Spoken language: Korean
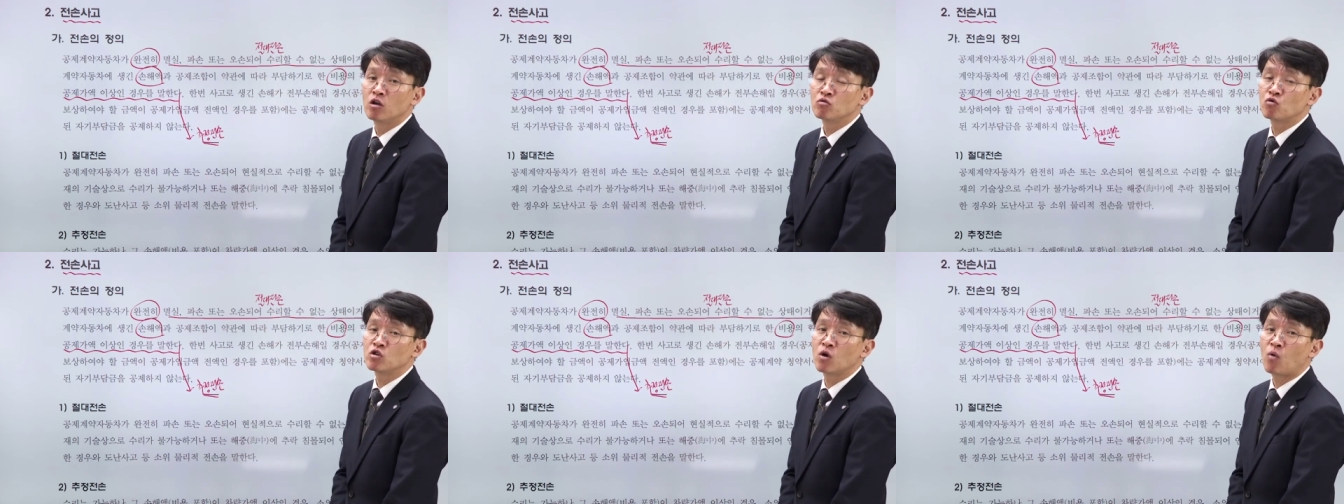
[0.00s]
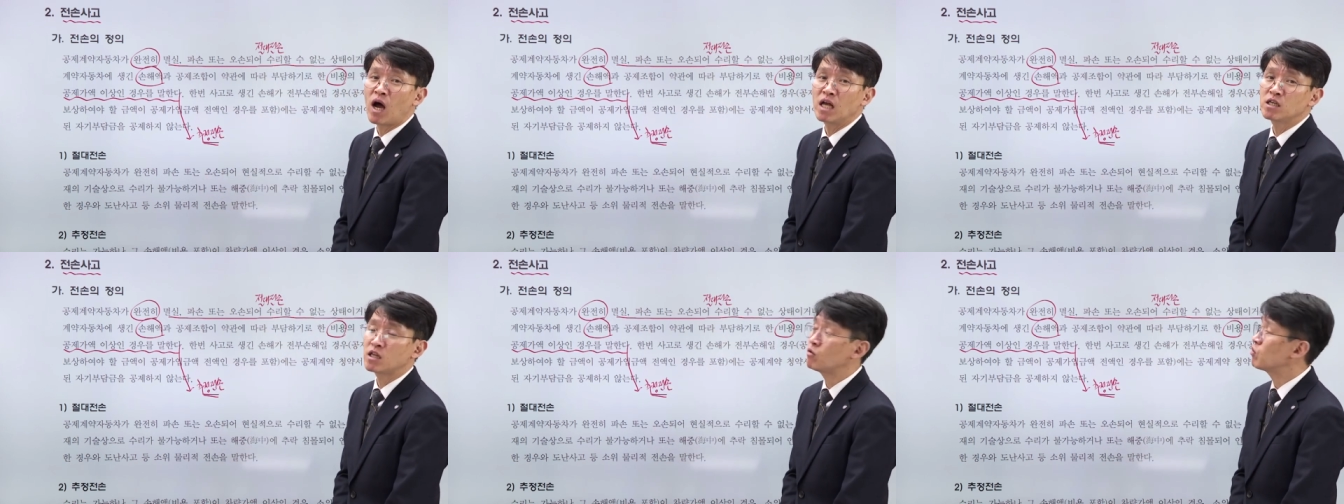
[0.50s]
주로 이제
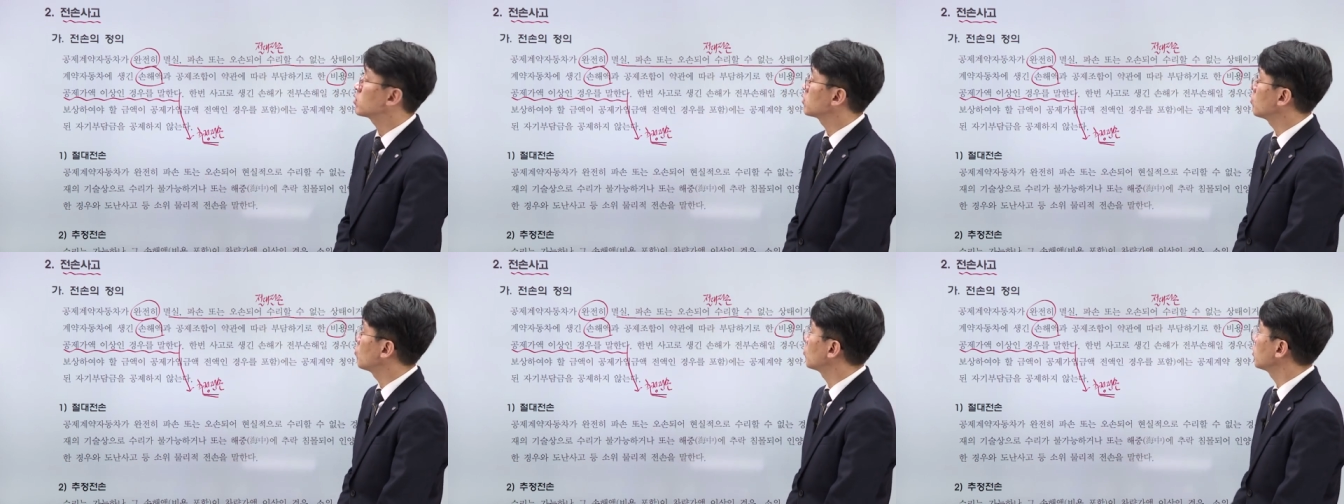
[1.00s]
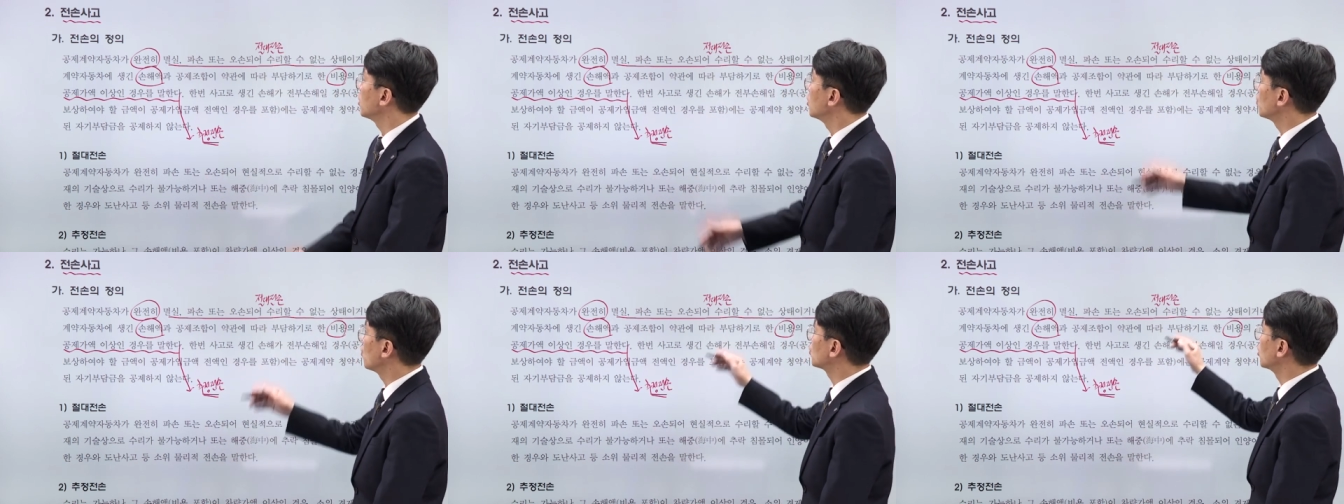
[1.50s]
화재 사고 같은 경우는 요